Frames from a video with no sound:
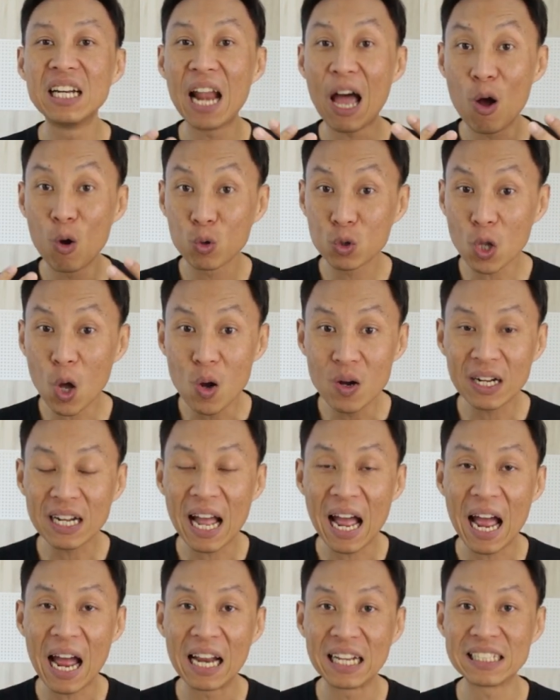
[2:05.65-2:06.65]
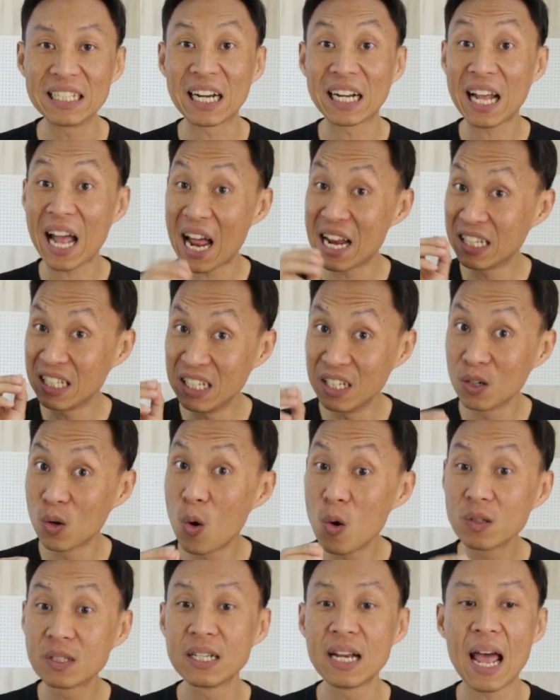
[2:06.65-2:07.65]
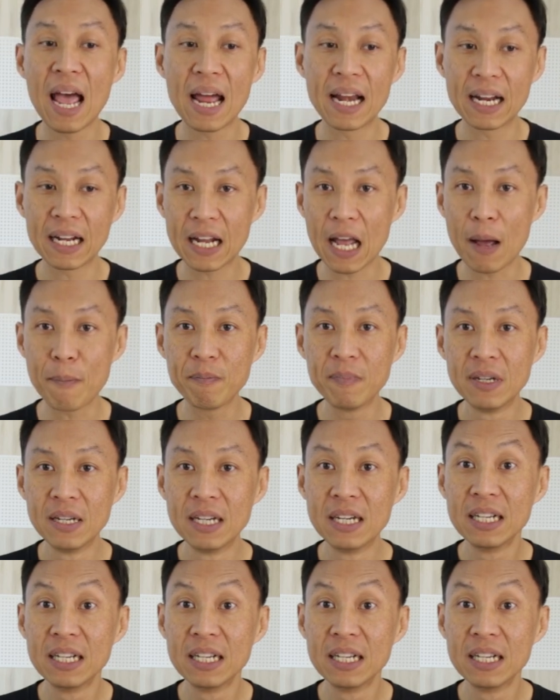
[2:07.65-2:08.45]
เราต้องการจากการยิงโฆษณานะครับ